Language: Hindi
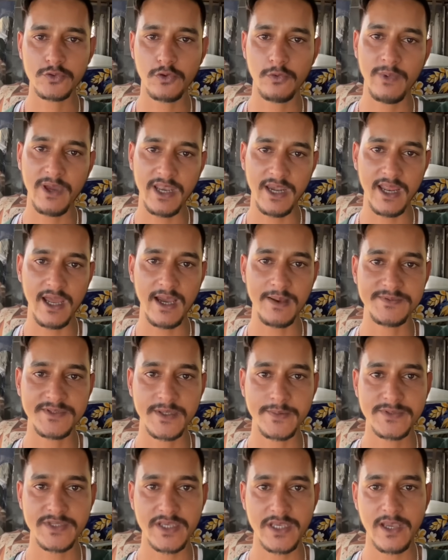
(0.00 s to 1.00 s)
तो मैंने आप
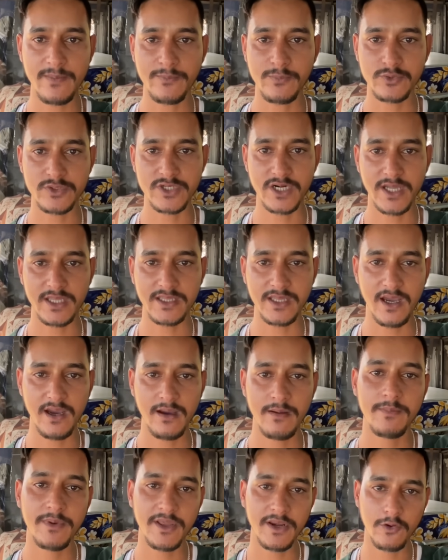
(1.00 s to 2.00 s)
सबसे ये पूछना था
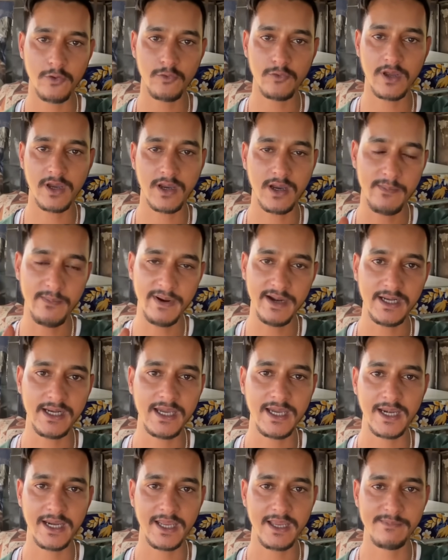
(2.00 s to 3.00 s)
मेरे को ना कमेंट
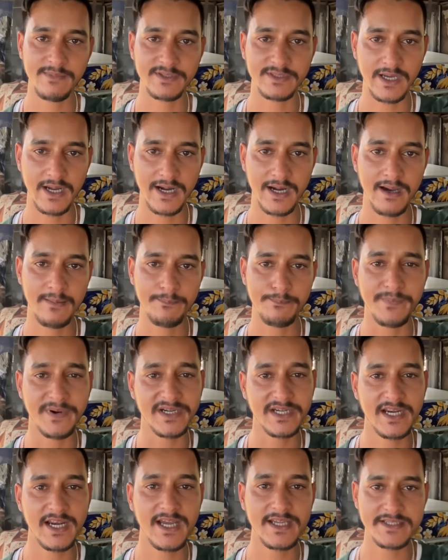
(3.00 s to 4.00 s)
करके बताना
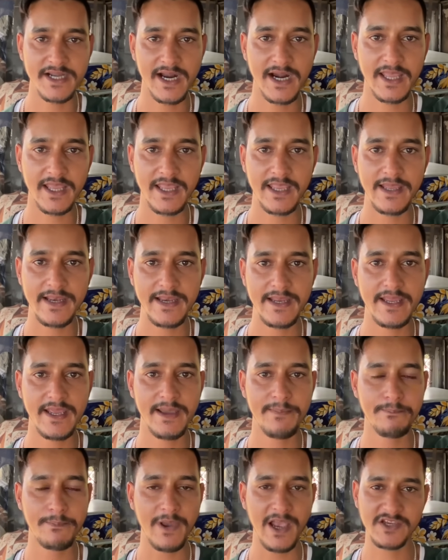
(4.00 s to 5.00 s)
पटना जाने के
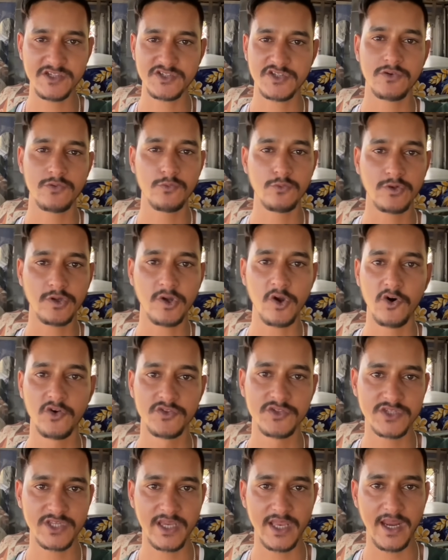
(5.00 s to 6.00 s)
लिए बेस्ट रूट
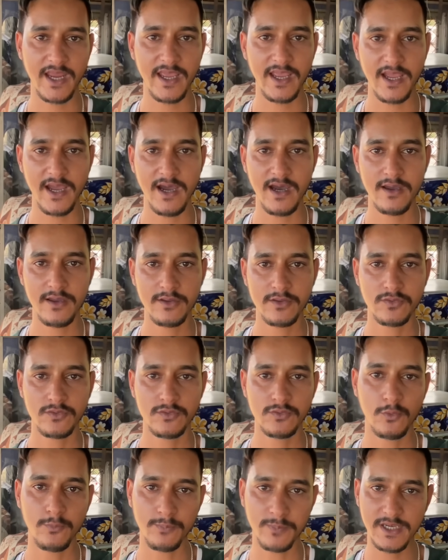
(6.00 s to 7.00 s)
कौन सा रहेगा
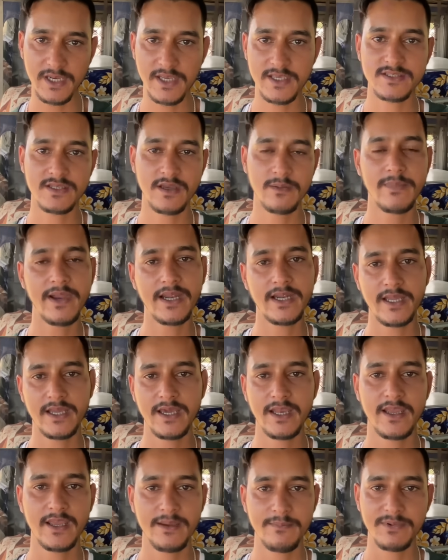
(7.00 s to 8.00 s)
तो प्लीज कमेंट
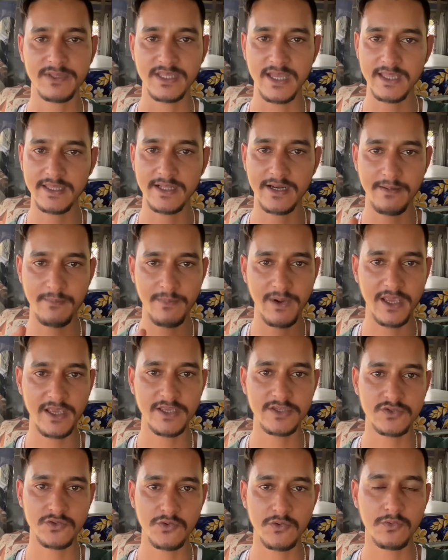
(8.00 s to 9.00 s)
करके बता देना भाई
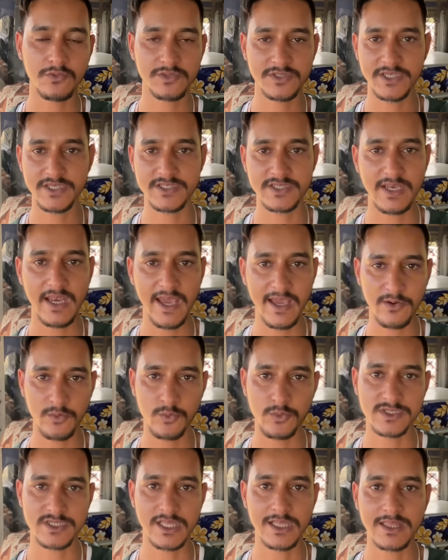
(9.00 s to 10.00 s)
जो इस लाइन
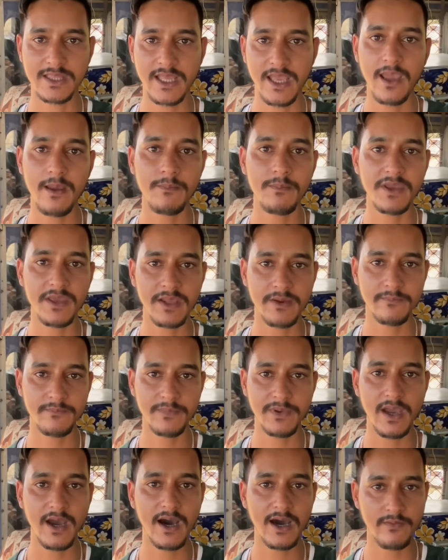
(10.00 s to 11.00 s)
को चलते हैं
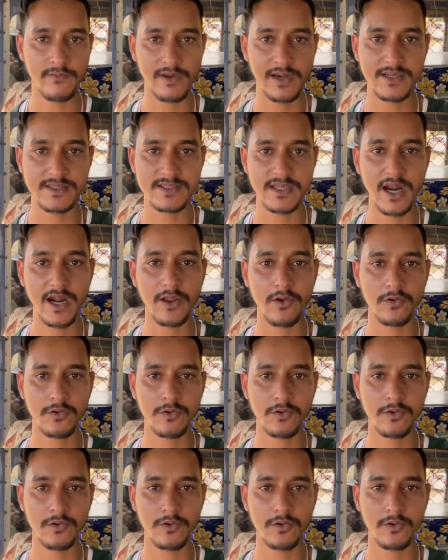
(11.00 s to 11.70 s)
बिहार वाली साइड को